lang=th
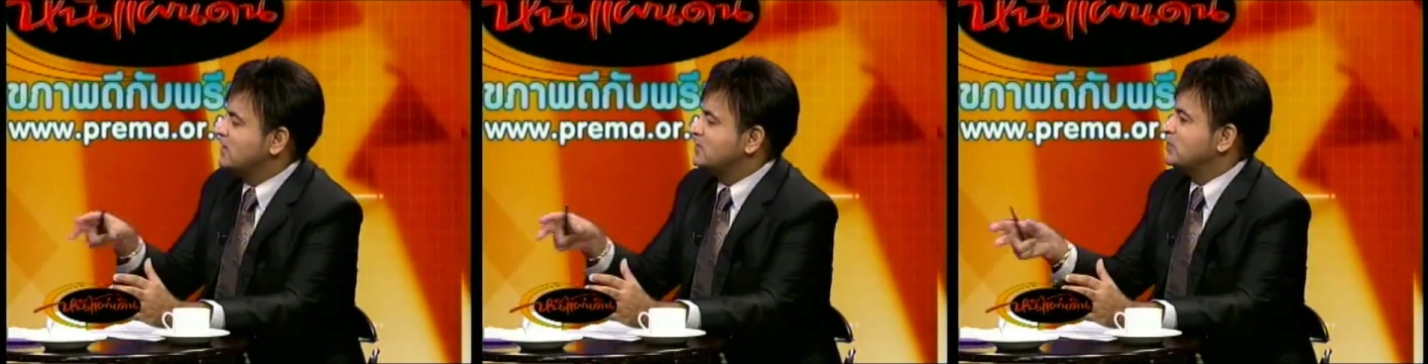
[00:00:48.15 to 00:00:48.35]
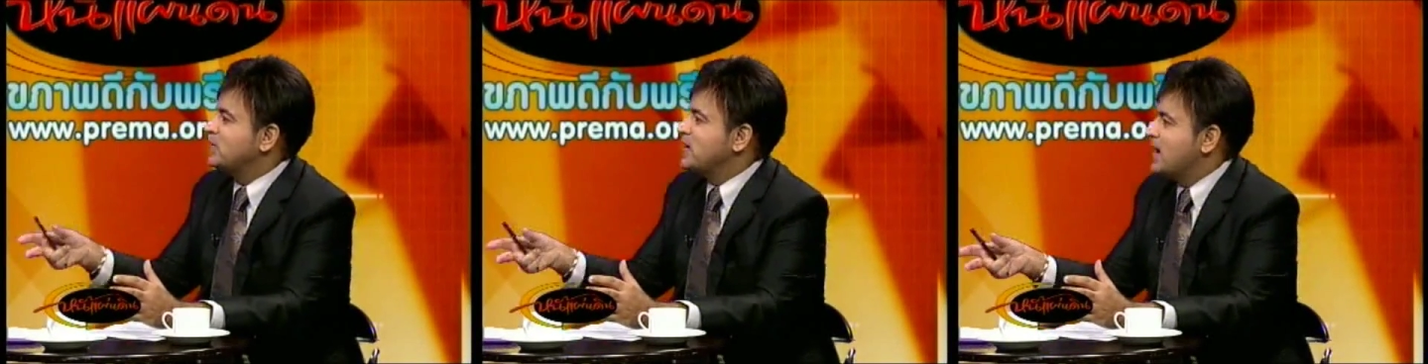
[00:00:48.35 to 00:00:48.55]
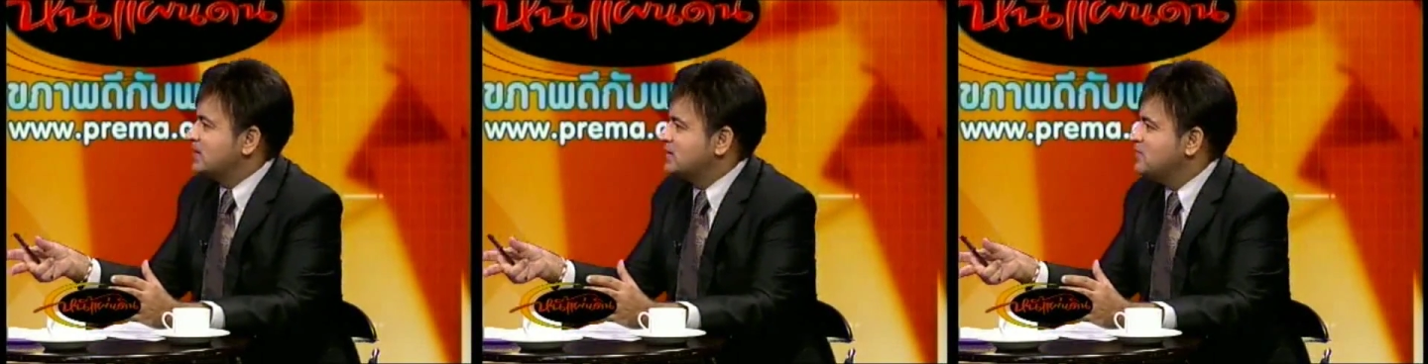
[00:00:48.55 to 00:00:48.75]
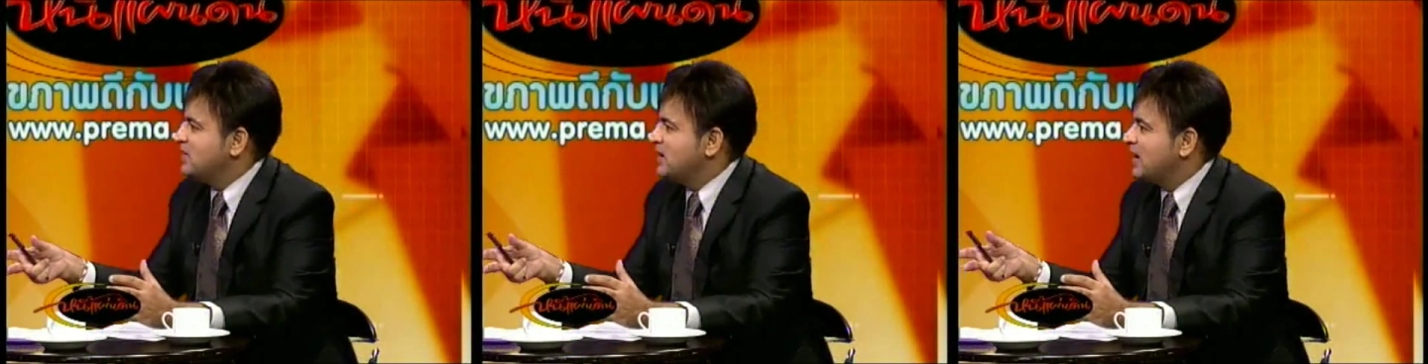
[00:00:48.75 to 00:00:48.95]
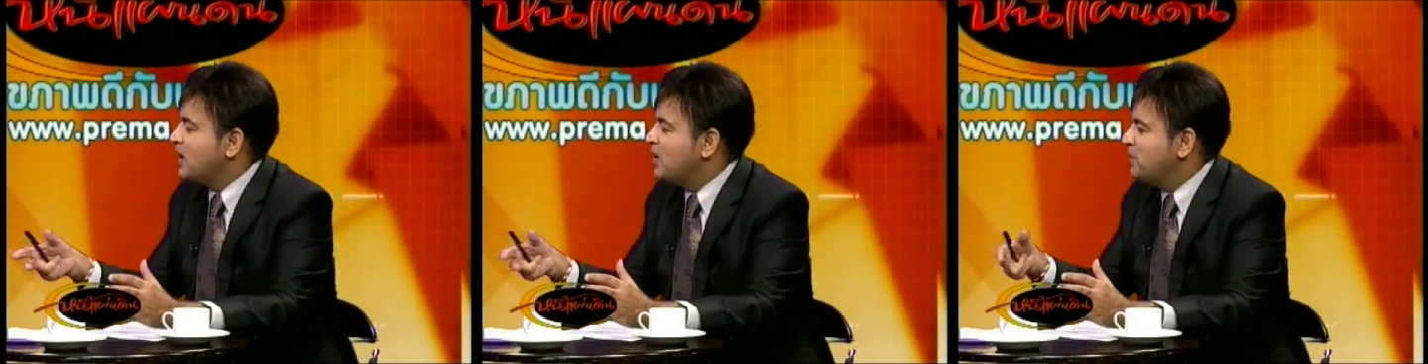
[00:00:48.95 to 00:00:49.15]
อย่างตัวอย่างที่
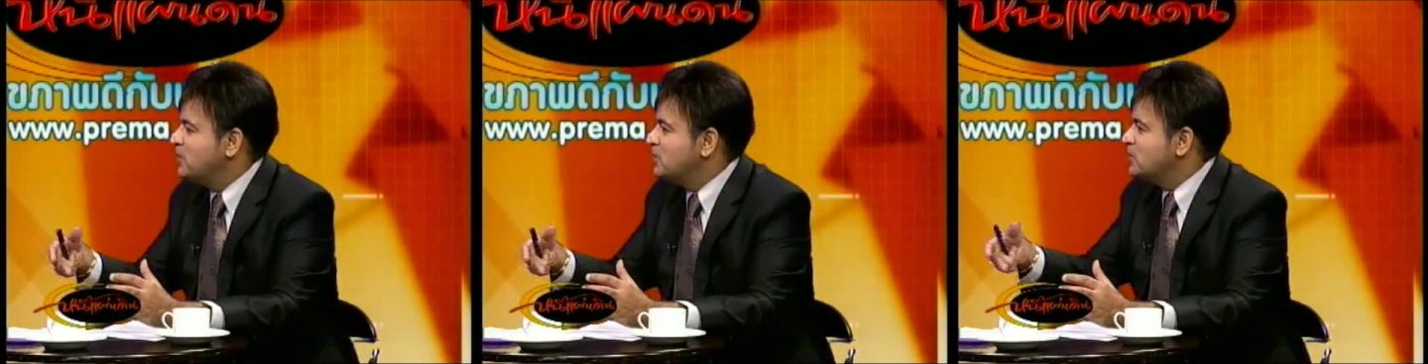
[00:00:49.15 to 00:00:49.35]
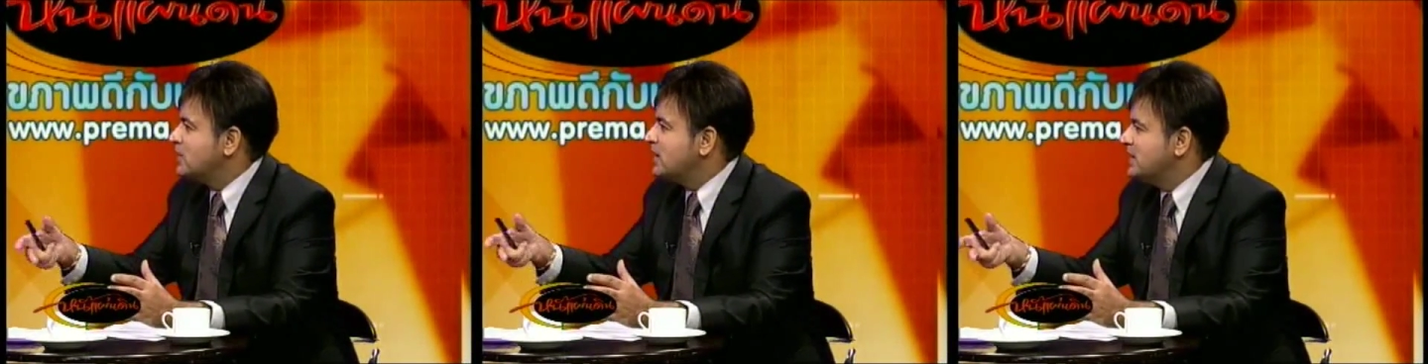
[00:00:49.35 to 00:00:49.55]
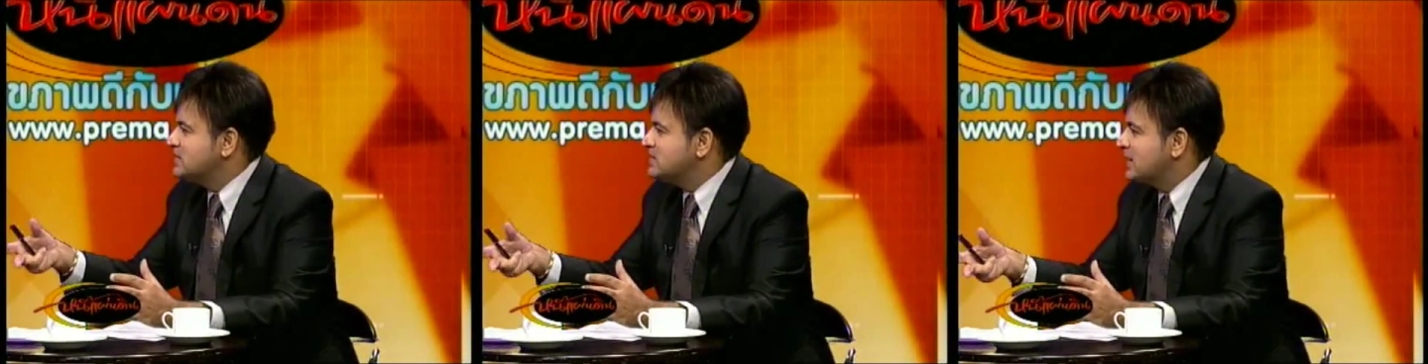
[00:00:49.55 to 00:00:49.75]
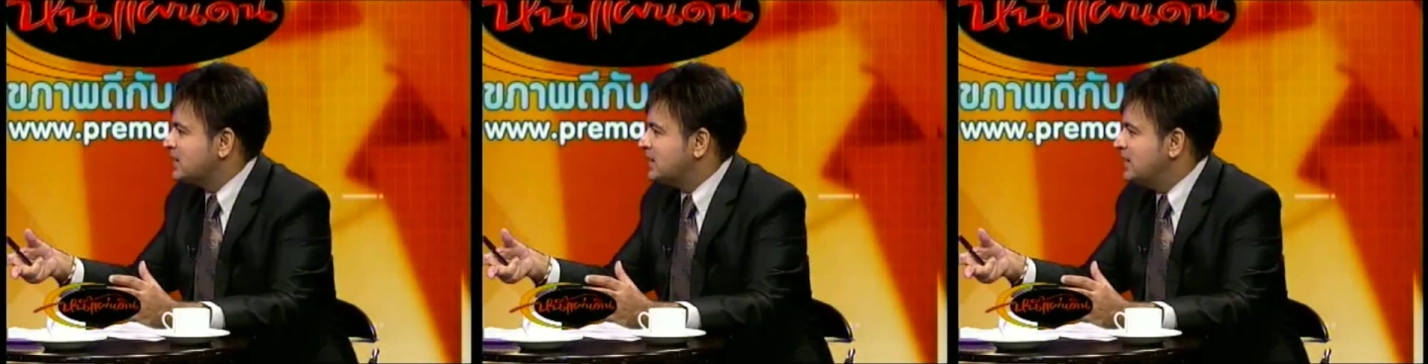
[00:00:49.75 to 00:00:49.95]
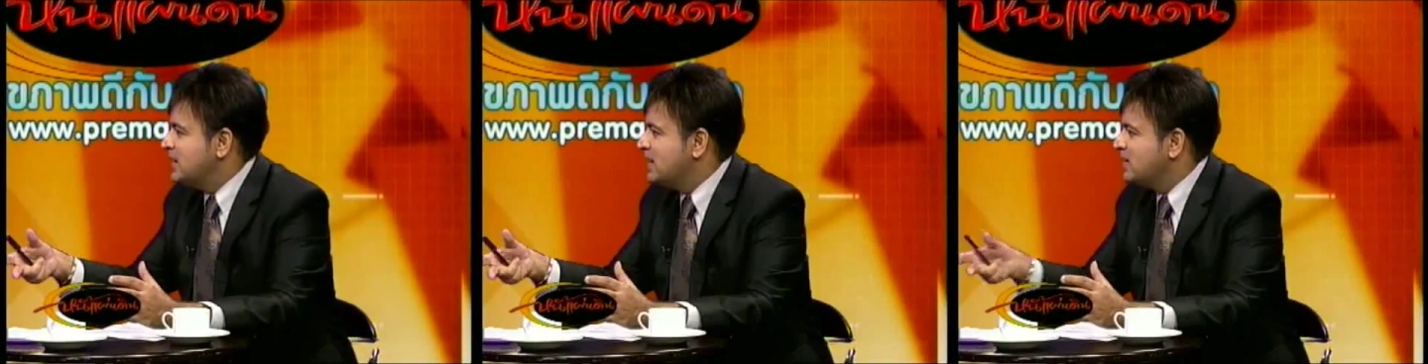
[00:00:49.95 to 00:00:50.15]
เวลาเข้าไปอยู่ใกล้สั
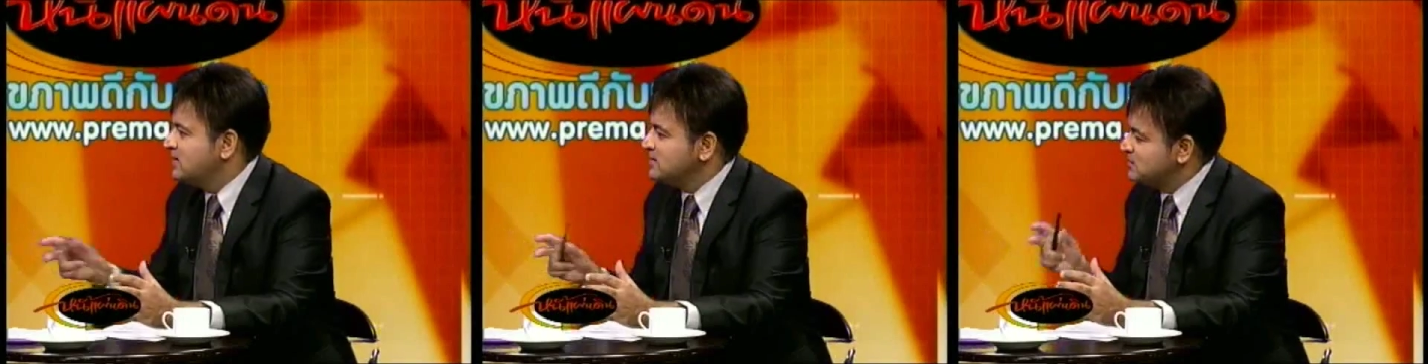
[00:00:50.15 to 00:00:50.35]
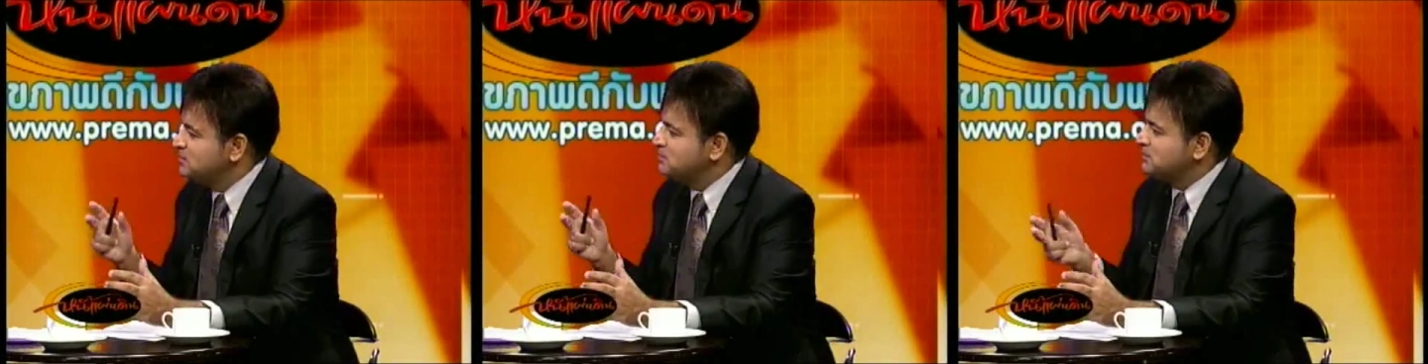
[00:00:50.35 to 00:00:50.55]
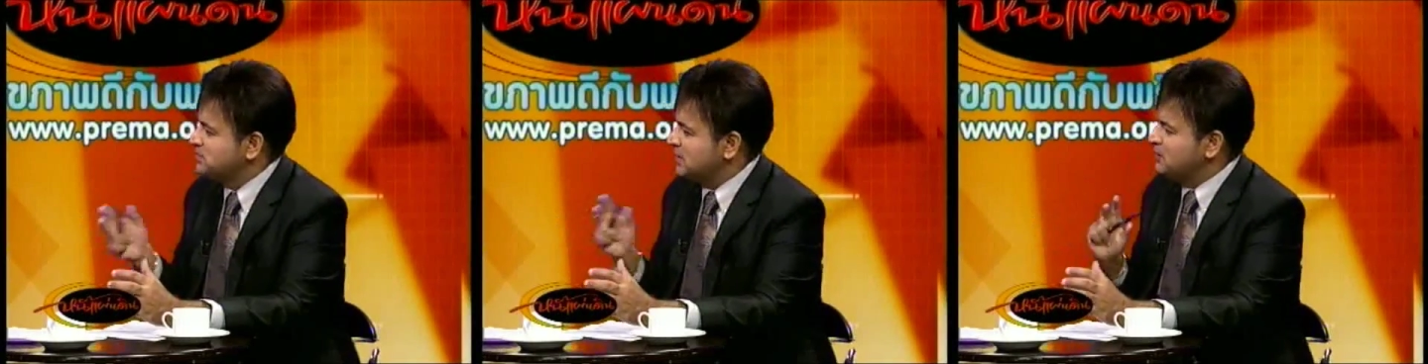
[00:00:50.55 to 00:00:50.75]
ตว์เลี้ยงไอ้ฉัน